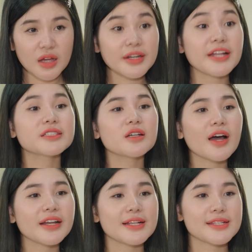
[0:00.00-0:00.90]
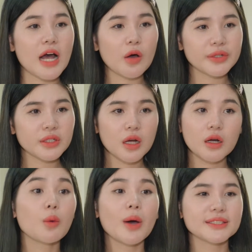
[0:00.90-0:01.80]
Đến trước hay đến sau ấy
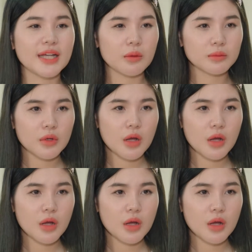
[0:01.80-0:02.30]
Không quan trọng